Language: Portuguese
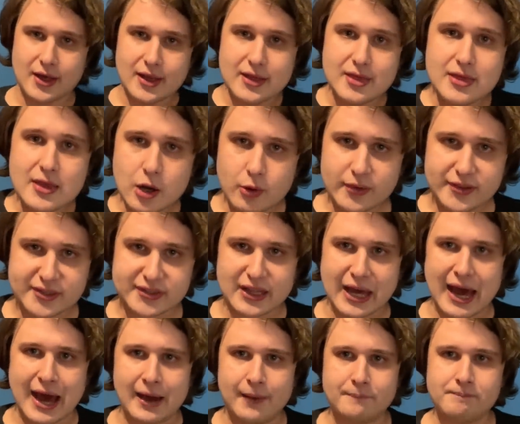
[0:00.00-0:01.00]
Não
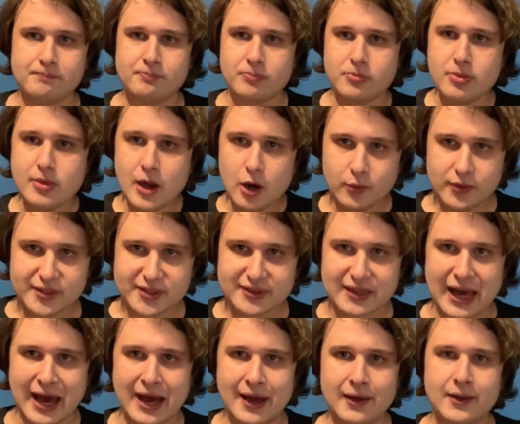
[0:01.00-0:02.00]
está, não
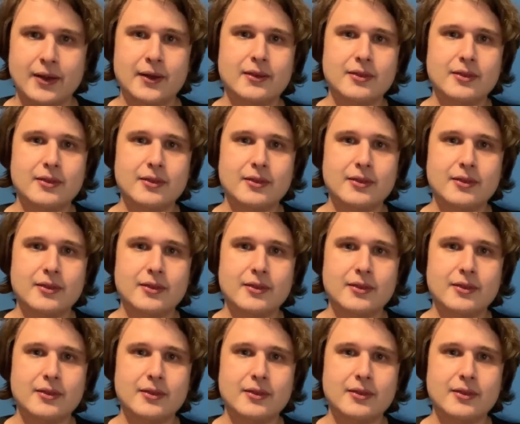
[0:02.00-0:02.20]
está,